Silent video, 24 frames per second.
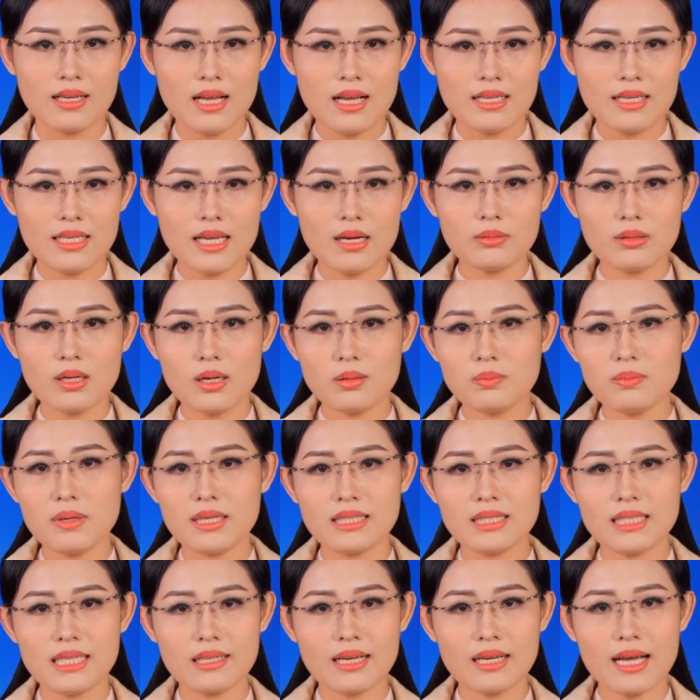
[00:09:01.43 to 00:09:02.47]
giao thông bị
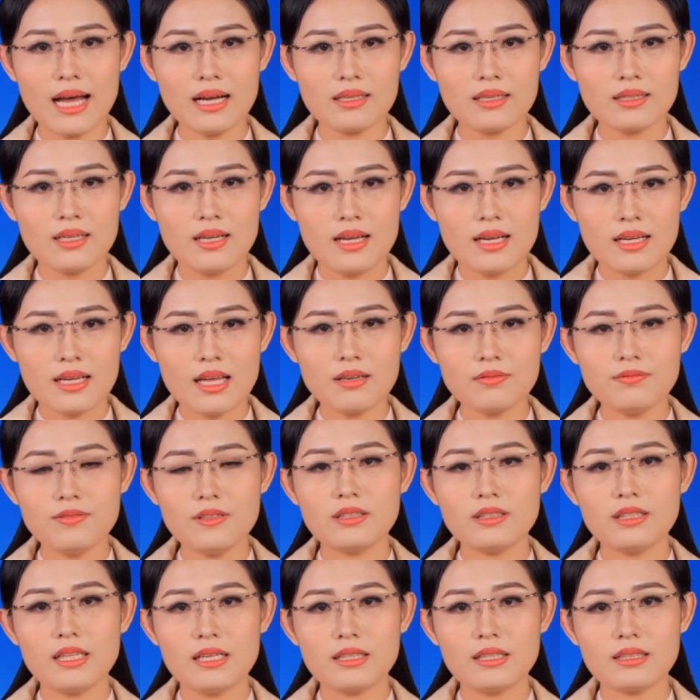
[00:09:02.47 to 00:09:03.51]
chia cắt. Các phương
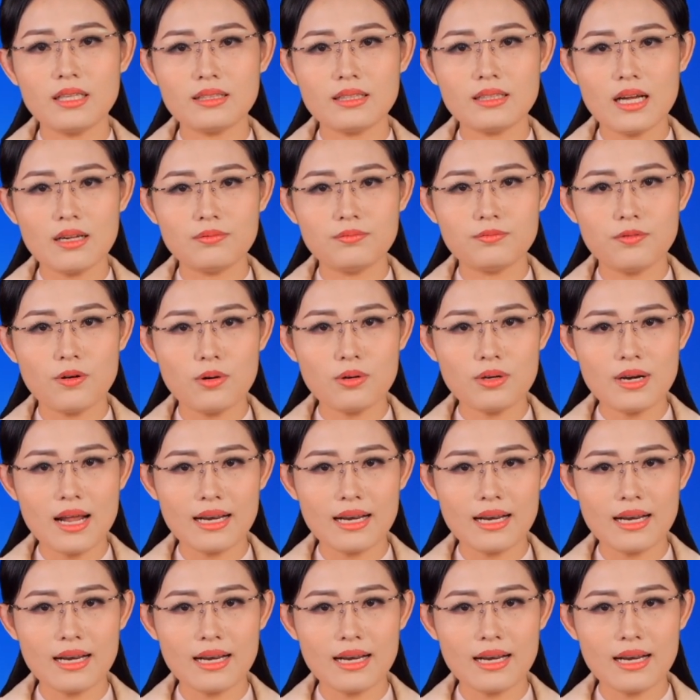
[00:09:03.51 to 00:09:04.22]
tiện từ thành phố Đà